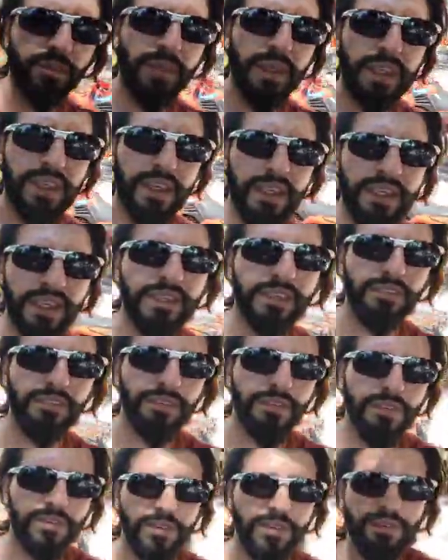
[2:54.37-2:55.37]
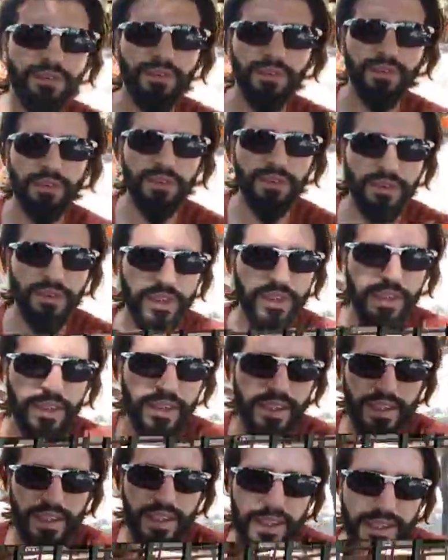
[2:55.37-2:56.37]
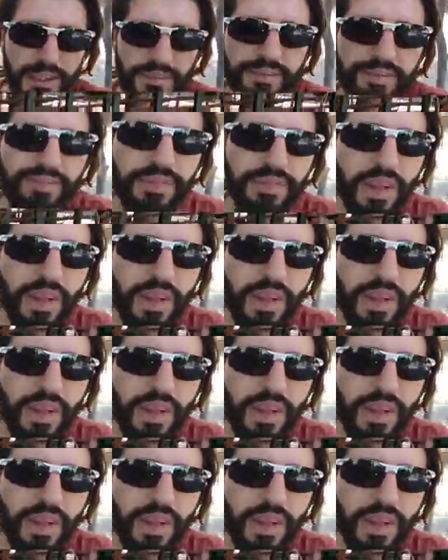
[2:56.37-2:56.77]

позади, вот, вот, вот, вот, вот это здание,